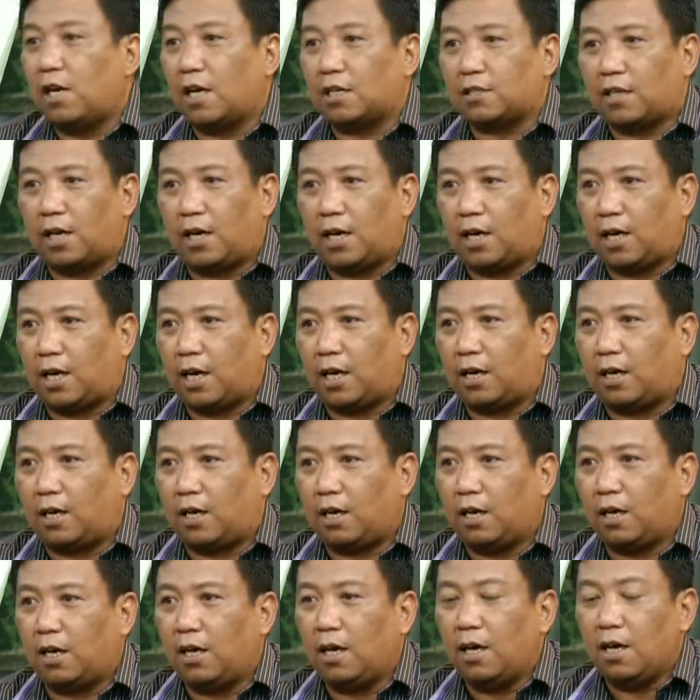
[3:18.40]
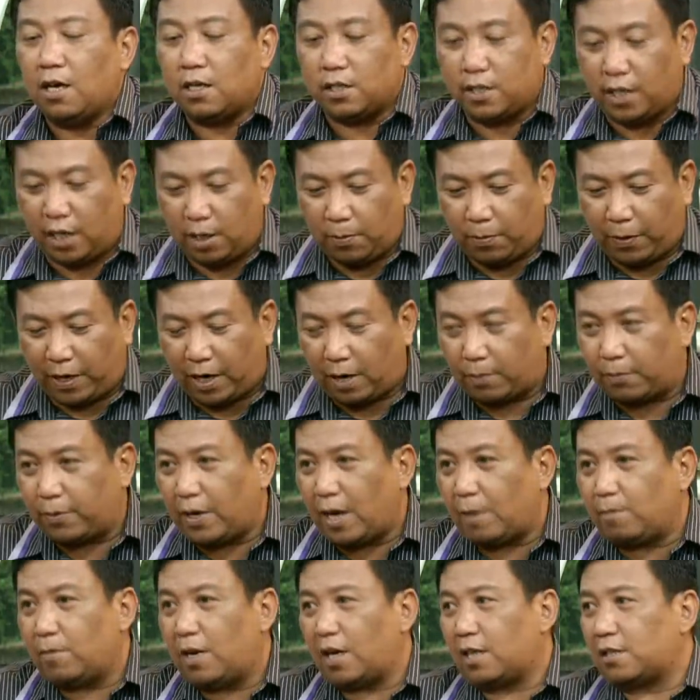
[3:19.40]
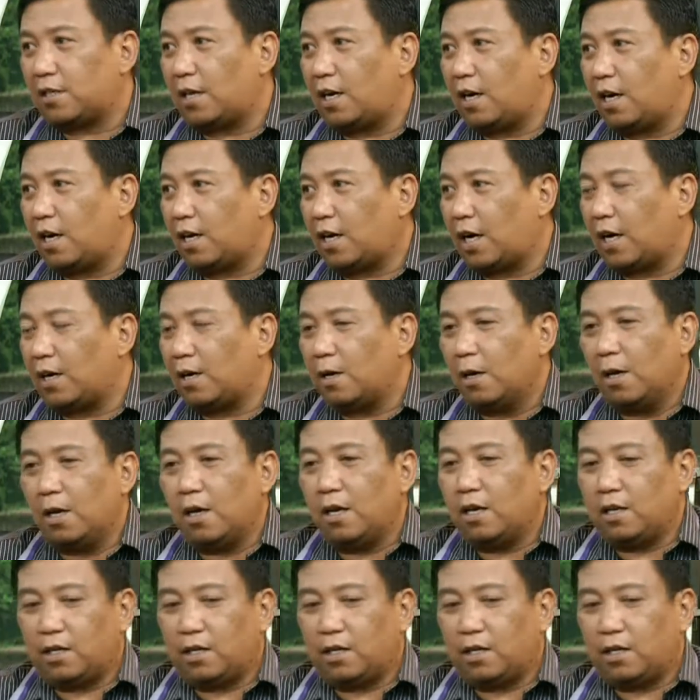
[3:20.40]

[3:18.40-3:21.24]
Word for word: untuk dilaksanakan. Hmm. Jadi para pihak melaksanakan